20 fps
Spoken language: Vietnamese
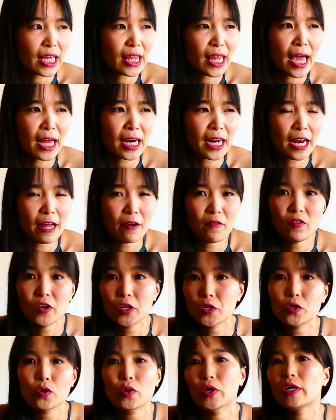thang này là
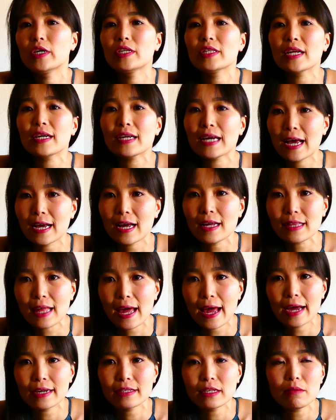vượt trội hơn tất cả các
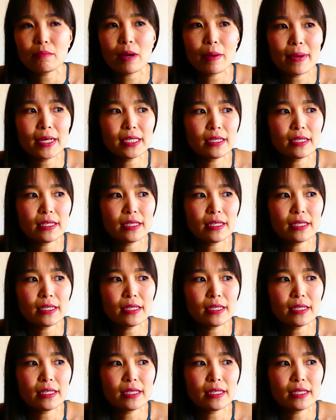tháng. Nhưng mà bây